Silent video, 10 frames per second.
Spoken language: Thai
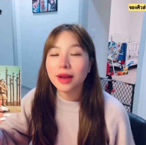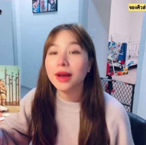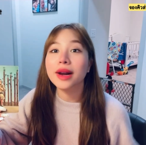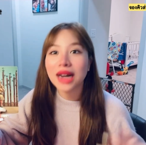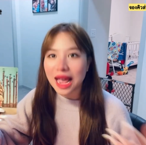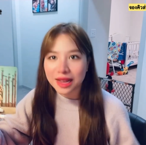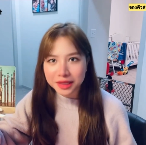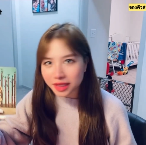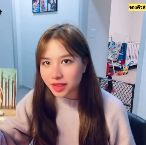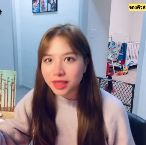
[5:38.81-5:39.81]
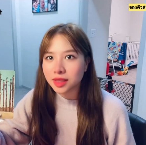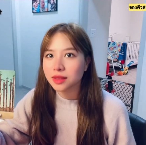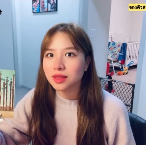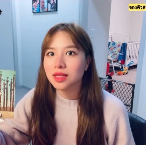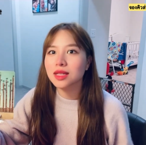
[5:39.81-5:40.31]
แกร่งขึ้น
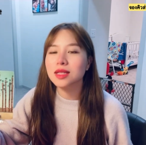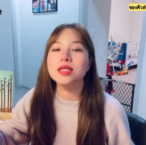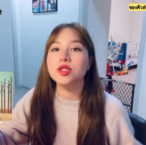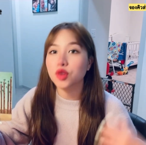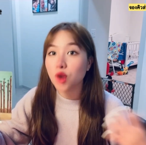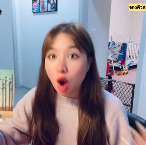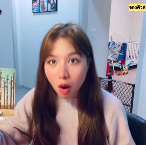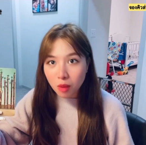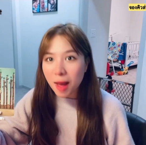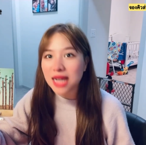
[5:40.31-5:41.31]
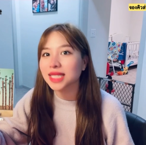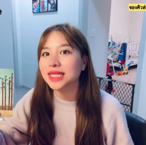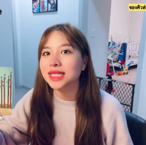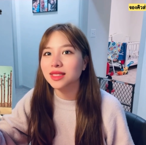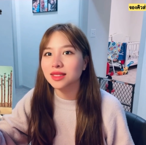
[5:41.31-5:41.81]
strong มาก
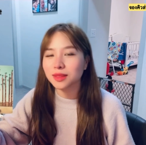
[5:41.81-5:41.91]
ขึ้น